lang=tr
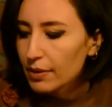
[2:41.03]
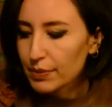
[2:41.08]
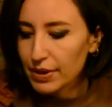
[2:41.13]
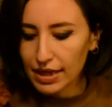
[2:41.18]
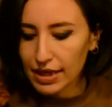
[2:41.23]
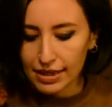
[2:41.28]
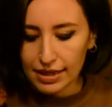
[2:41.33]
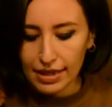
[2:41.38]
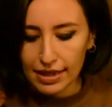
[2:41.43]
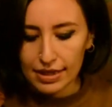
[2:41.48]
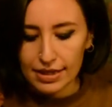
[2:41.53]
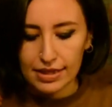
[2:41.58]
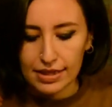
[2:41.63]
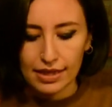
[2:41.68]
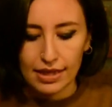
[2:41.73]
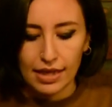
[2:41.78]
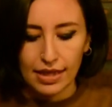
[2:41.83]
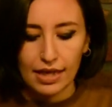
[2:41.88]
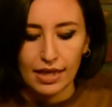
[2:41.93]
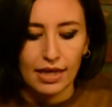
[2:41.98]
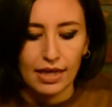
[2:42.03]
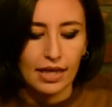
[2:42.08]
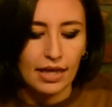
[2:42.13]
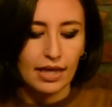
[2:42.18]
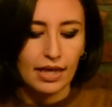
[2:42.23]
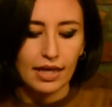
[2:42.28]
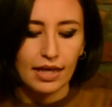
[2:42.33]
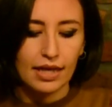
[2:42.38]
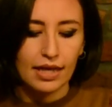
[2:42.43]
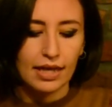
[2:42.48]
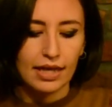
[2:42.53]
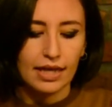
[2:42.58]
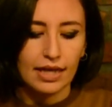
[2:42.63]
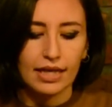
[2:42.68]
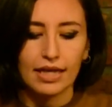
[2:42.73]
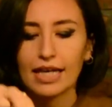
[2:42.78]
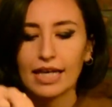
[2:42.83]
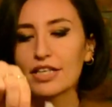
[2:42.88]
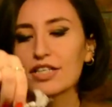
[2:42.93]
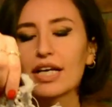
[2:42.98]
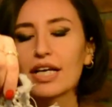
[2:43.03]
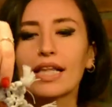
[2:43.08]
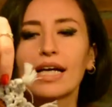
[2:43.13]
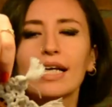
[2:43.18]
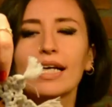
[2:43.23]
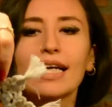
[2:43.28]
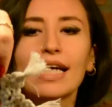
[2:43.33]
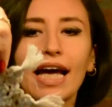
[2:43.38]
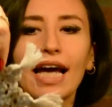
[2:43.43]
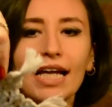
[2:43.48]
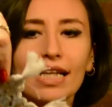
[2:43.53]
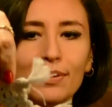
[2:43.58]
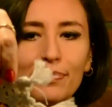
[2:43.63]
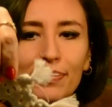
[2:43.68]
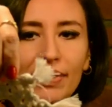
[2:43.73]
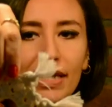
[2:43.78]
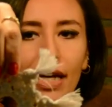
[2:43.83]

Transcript: Bir adet e, geçenlerde kendimin